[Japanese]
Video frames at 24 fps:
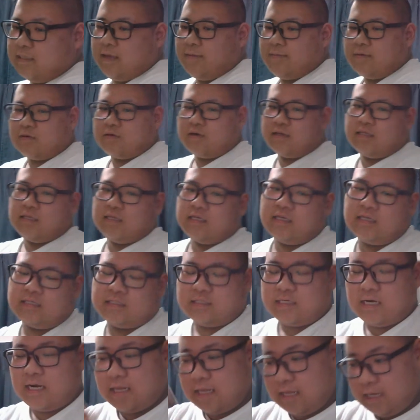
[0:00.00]
タバコが何か
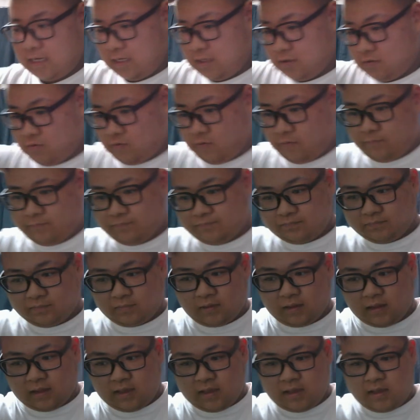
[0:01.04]
知らないけど、
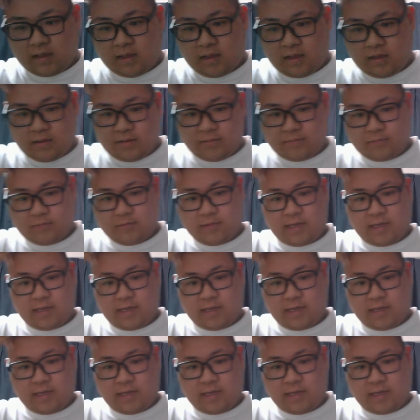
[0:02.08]
も